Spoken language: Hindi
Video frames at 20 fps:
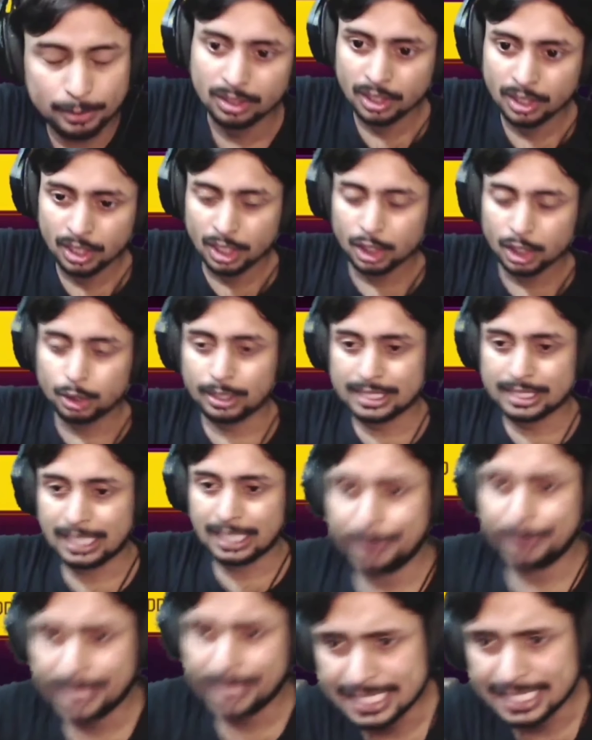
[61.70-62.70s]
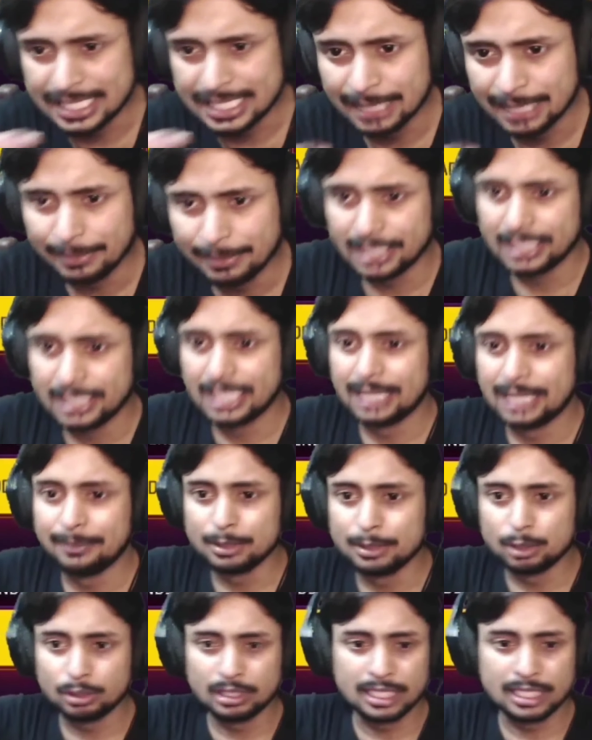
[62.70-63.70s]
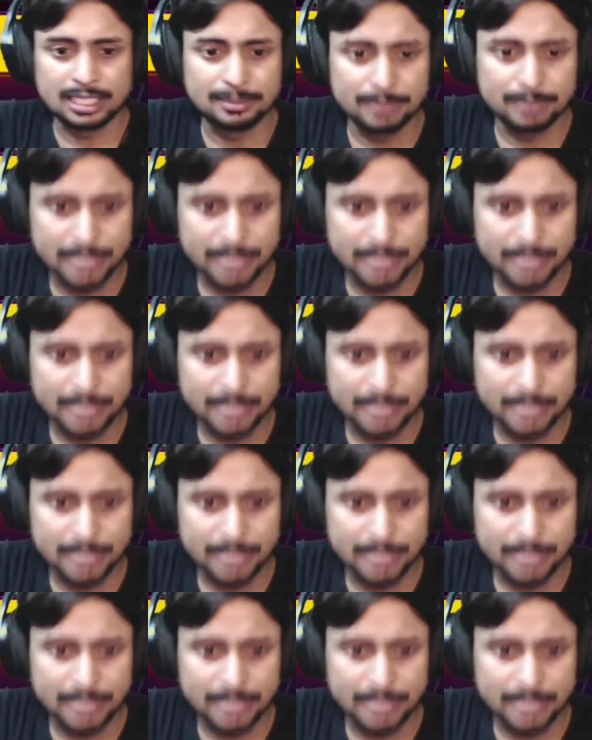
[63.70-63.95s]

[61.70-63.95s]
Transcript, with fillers: करो तो गाइस अभी कैसे है हमारा लेला मजनू की गाइस हम